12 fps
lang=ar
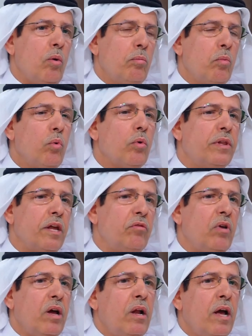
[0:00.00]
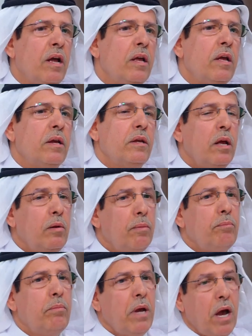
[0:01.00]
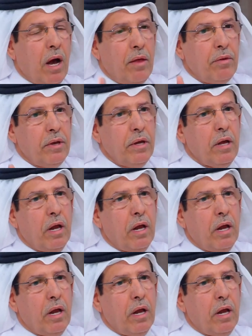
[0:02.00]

أمور تجعله يلم بهذه